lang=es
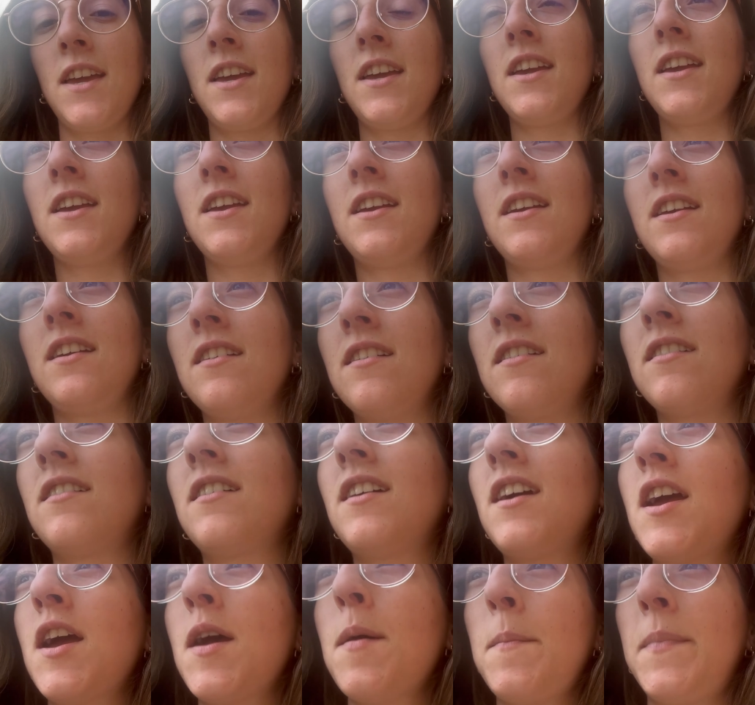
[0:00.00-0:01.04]
Y
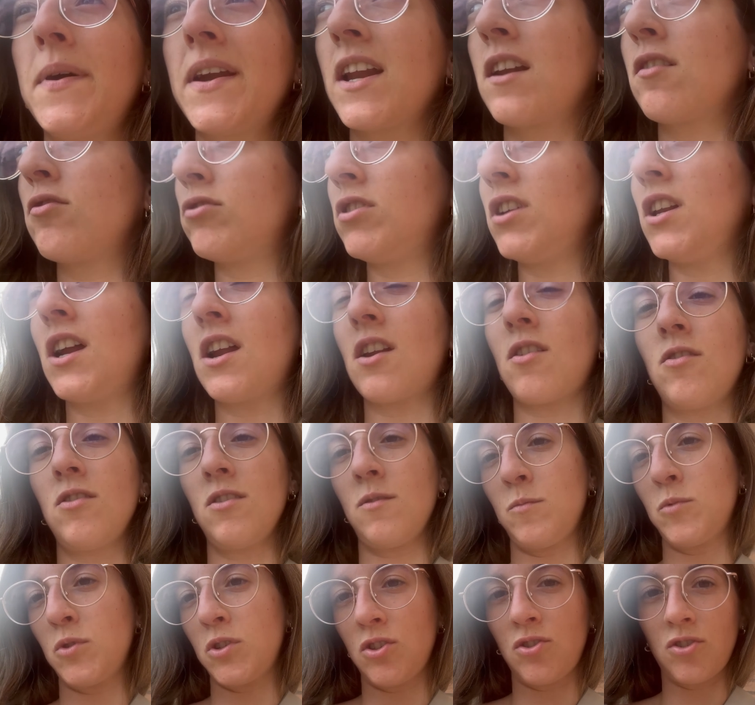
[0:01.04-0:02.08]
para no tirarlo, le
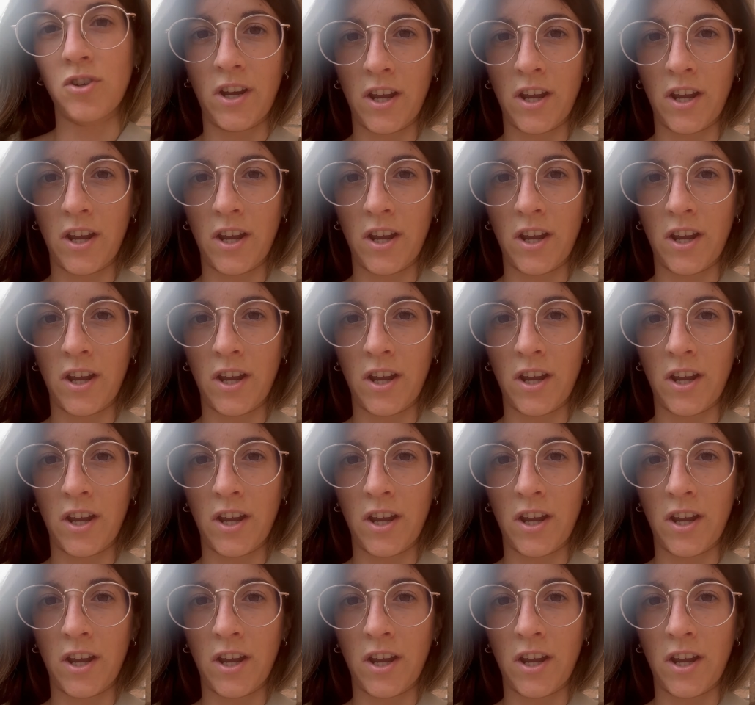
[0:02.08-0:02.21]
hemos dicho